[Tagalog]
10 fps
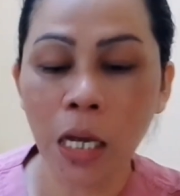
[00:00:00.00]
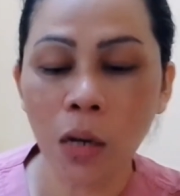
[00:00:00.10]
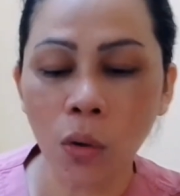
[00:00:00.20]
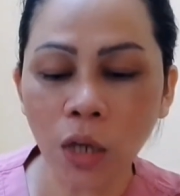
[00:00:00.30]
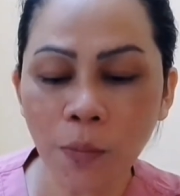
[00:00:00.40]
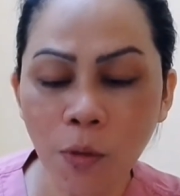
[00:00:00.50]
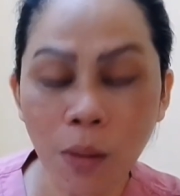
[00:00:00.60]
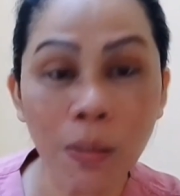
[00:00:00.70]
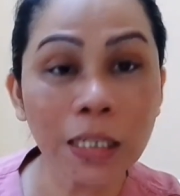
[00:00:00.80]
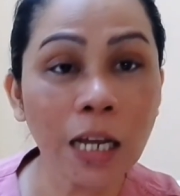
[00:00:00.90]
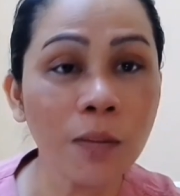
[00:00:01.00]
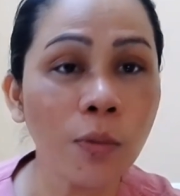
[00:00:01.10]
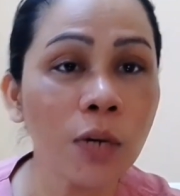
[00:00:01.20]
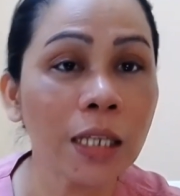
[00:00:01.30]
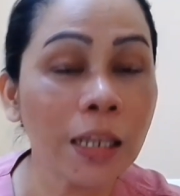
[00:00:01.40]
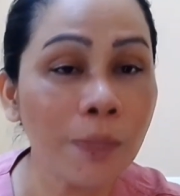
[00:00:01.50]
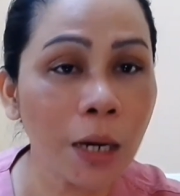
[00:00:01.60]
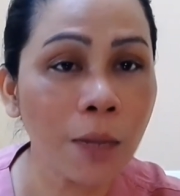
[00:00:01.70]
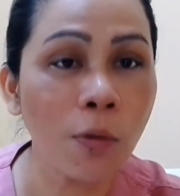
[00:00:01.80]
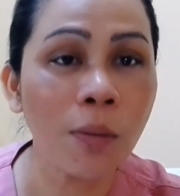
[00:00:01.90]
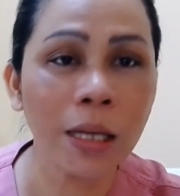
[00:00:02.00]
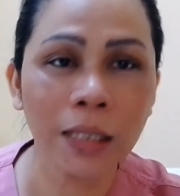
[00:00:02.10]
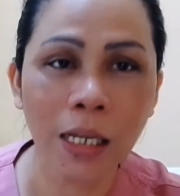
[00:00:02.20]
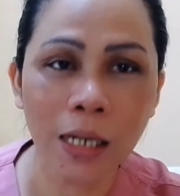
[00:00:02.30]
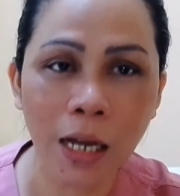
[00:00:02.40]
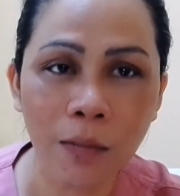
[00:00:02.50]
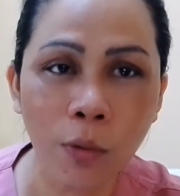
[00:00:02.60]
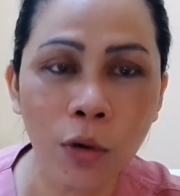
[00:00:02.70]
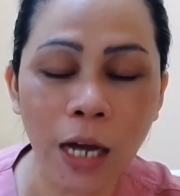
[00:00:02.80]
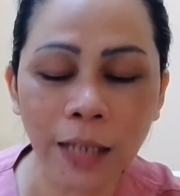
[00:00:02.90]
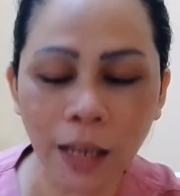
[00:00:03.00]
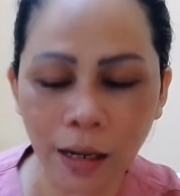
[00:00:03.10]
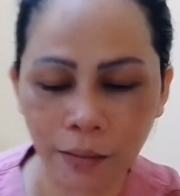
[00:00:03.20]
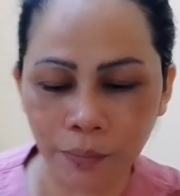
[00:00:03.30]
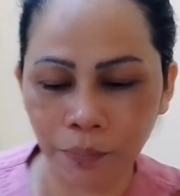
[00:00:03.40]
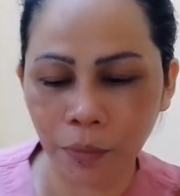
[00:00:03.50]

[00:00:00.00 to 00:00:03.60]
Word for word: Okay po, babasahin po natin para po maintindihan po natin.